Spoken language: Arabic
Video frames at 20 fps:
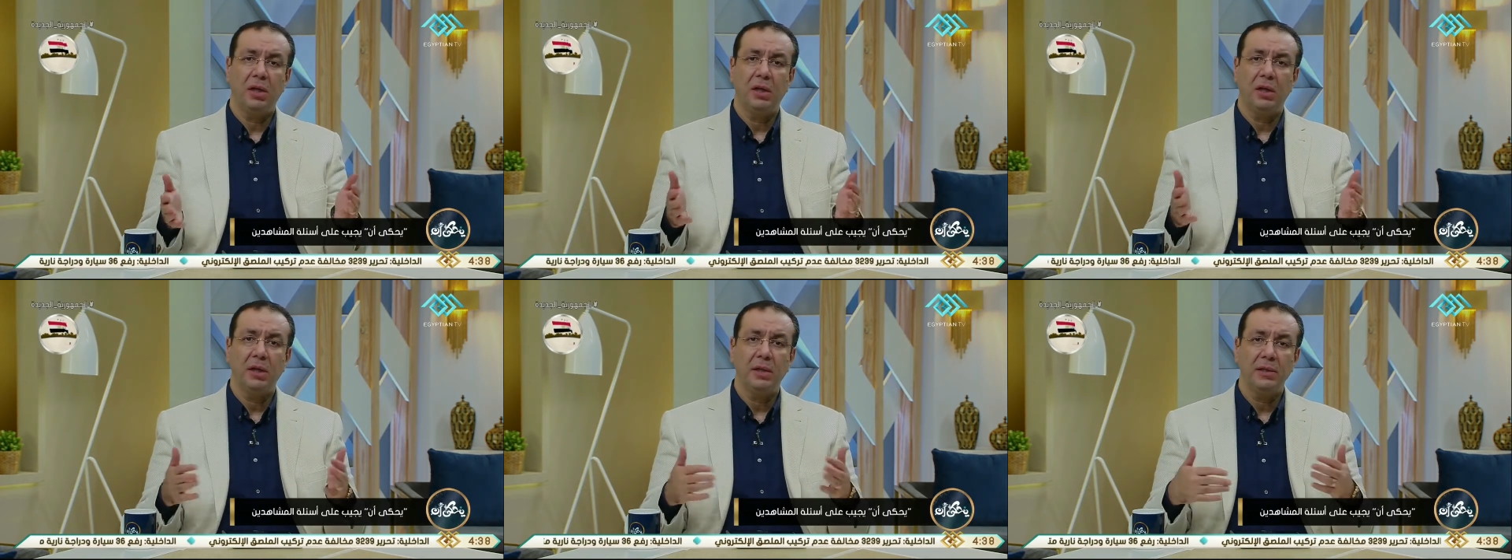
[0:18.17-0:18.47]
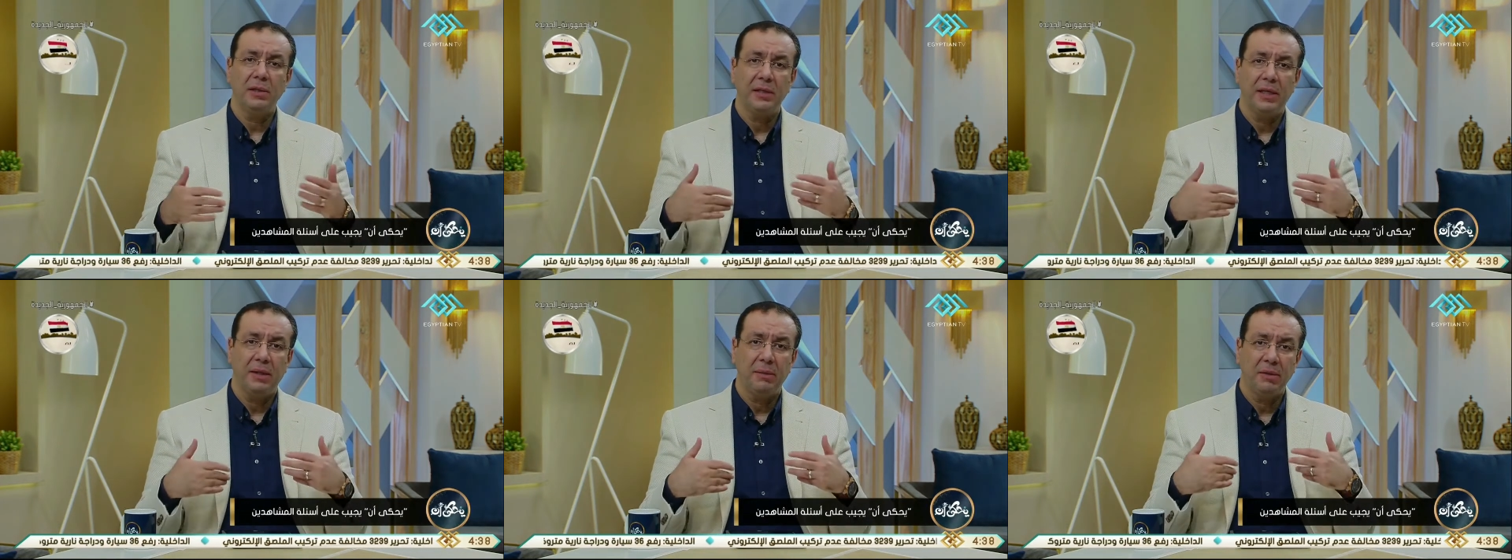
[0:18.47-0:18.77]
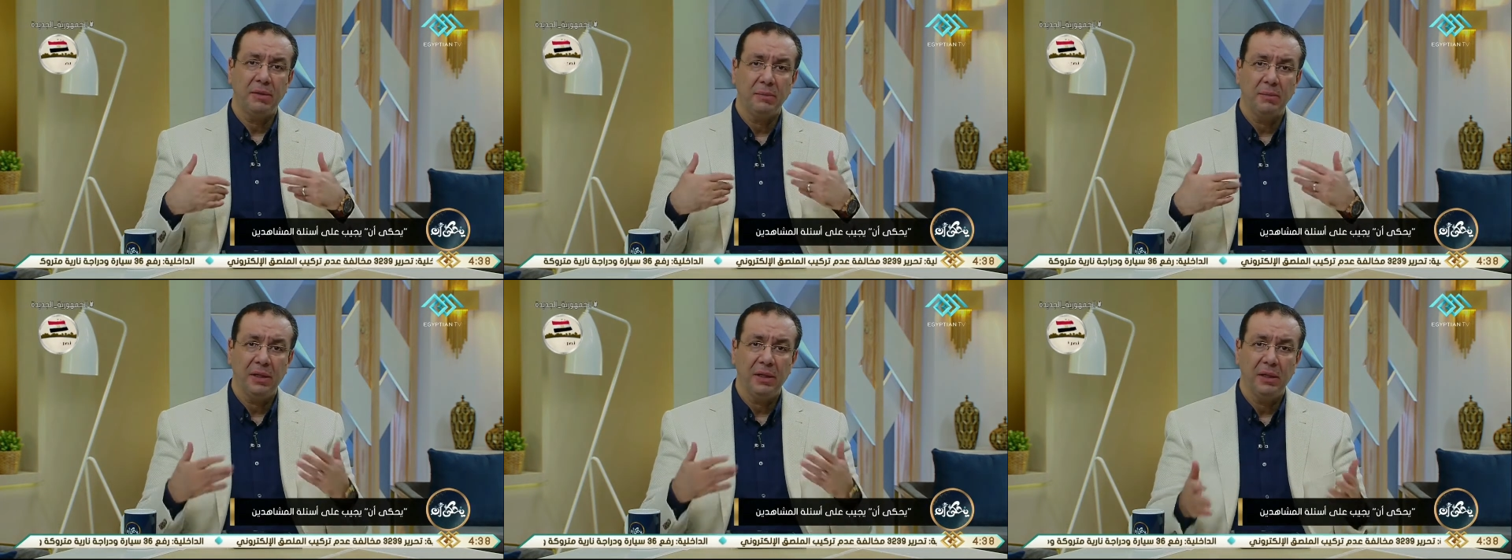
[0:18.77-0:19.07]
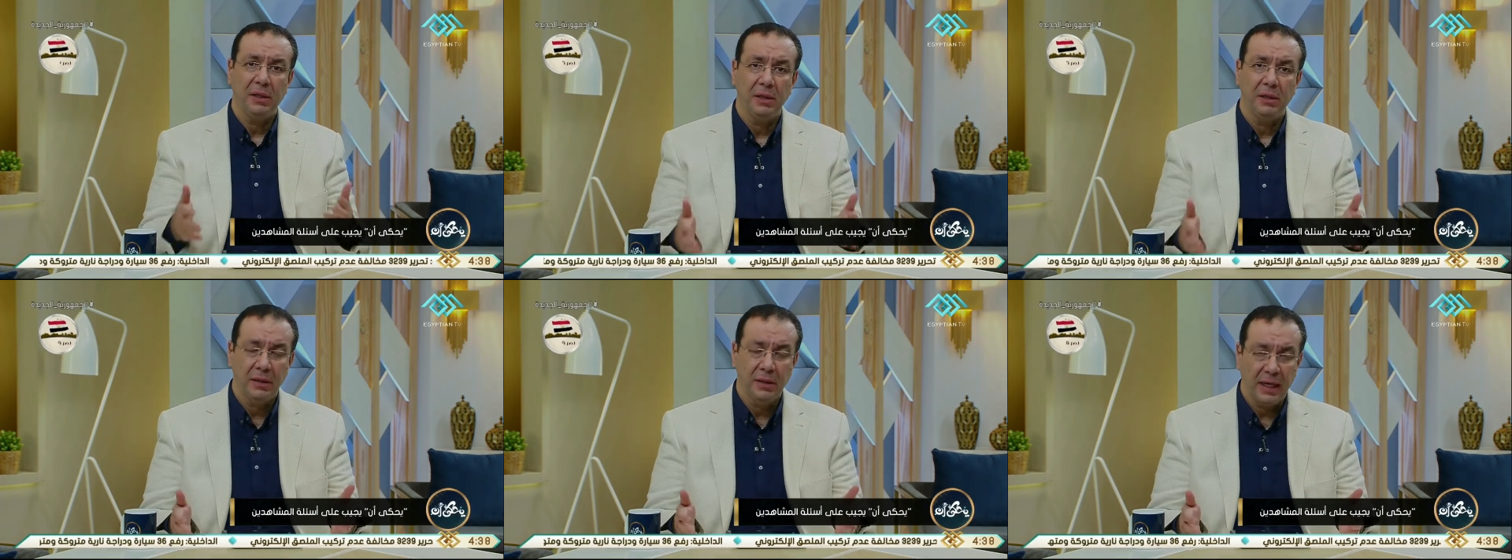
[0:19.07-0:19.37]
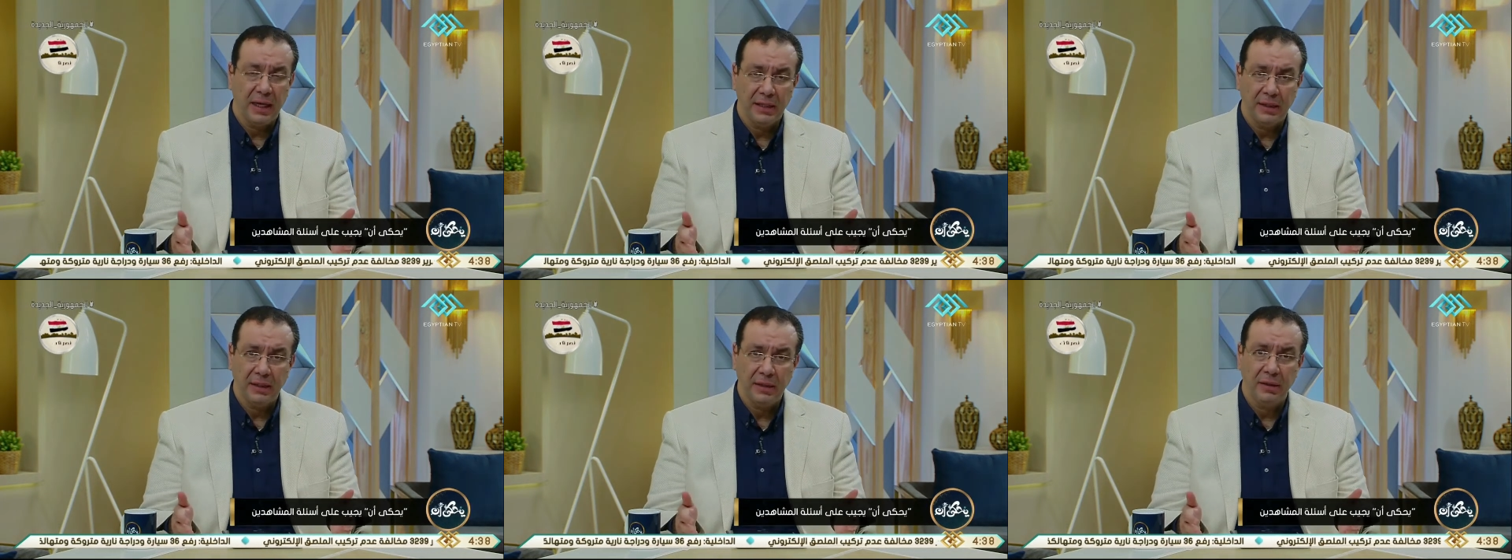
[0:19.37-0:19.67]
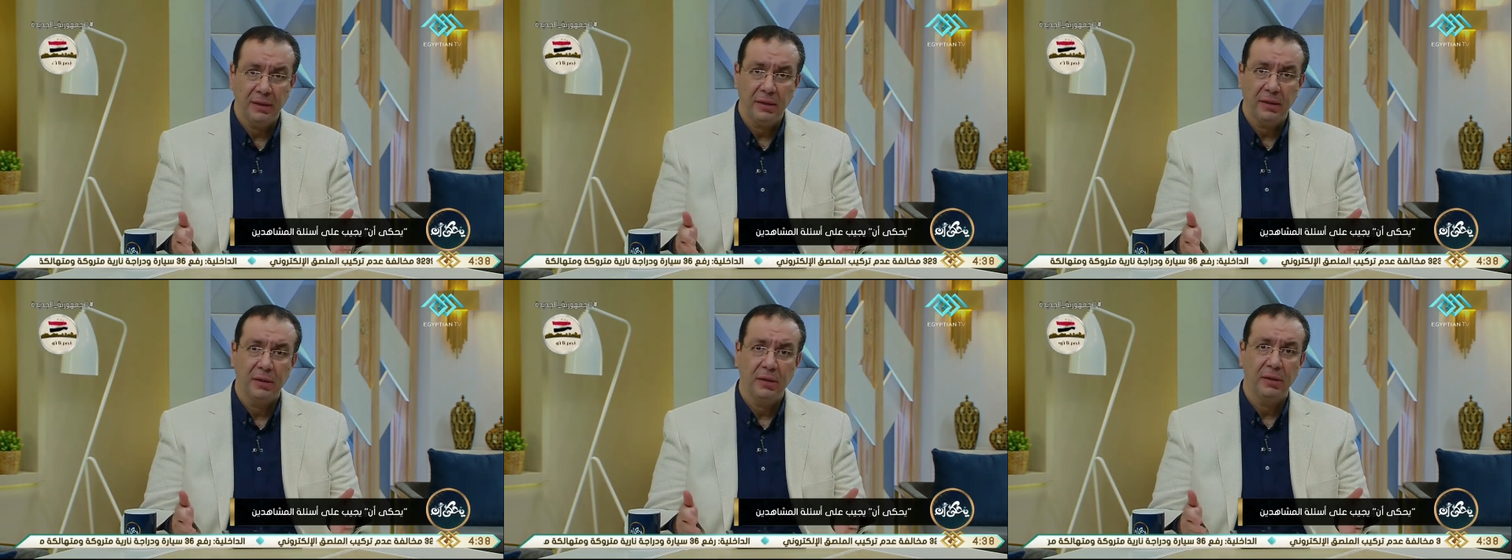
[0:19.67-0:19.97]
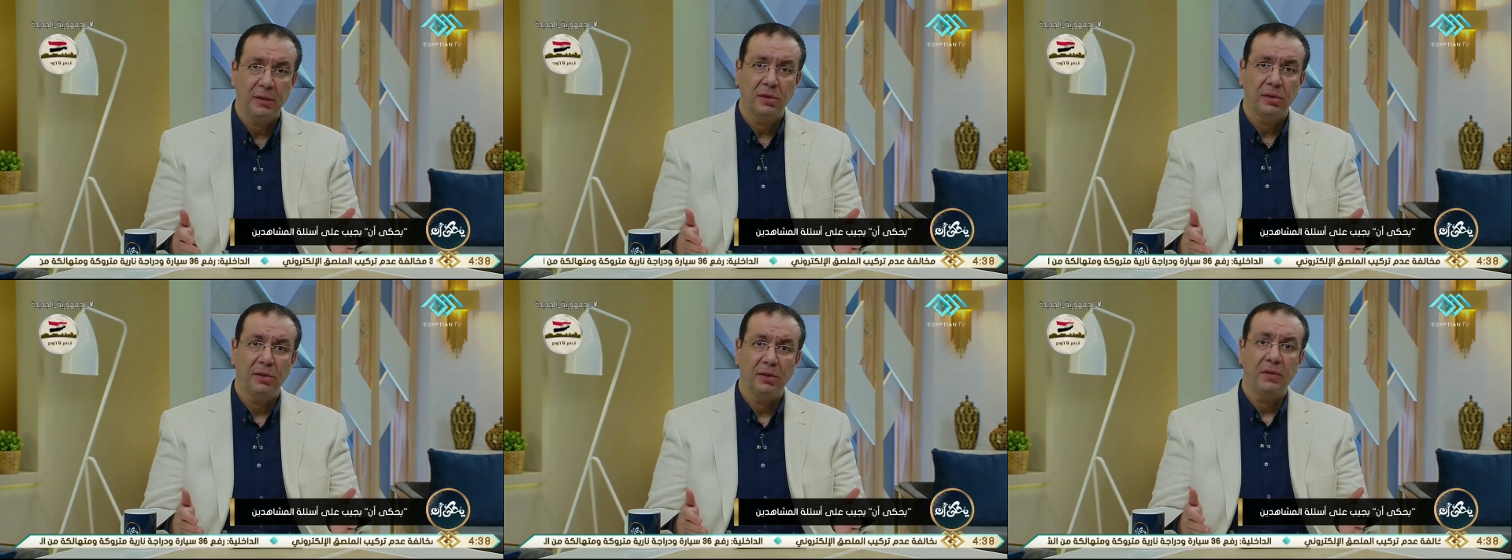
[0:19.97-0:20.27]
خالص هي بتميل يعني
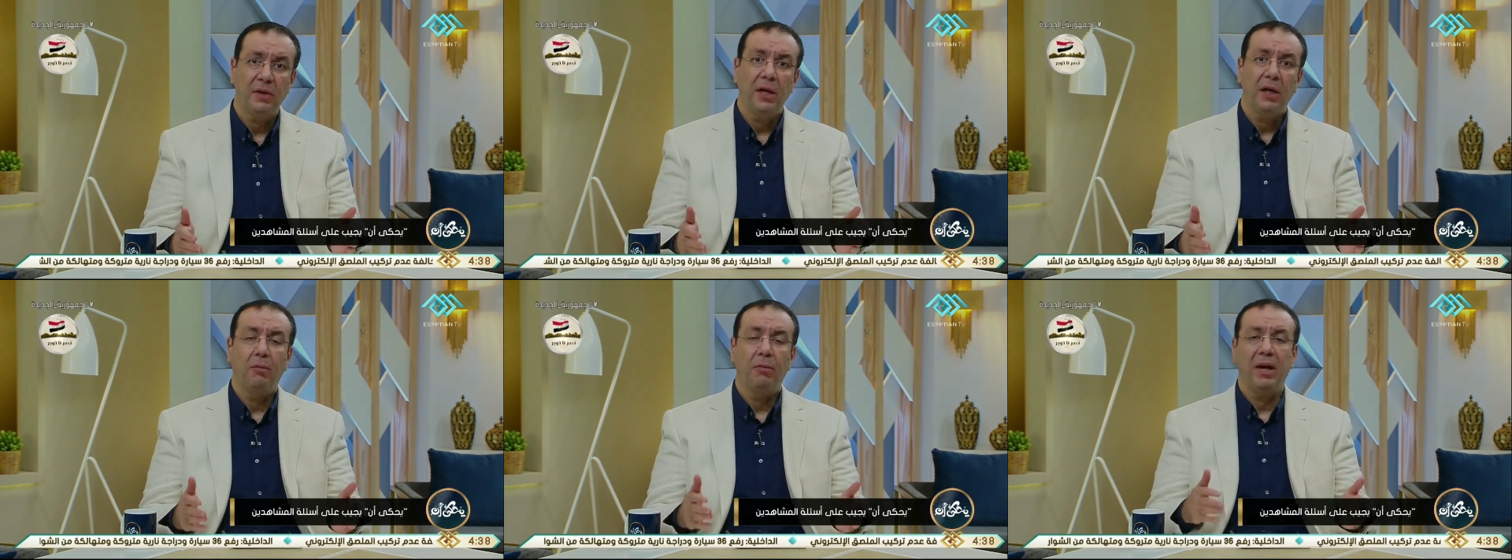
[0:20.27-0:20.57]
الطفل آه،